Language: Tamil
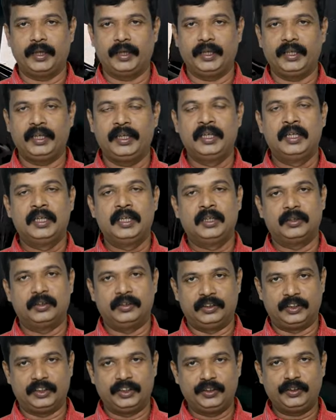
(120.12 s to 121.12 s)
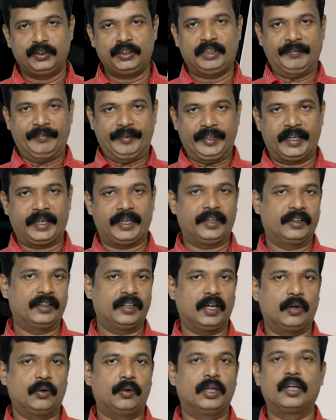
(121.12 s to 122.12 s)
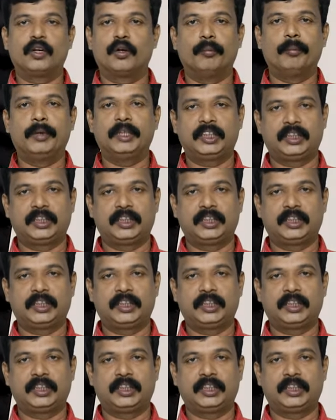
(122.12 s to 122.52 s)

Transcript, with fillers: பண்ணி சின்ன வீடாக இருந்தால் கூட ரொம்ப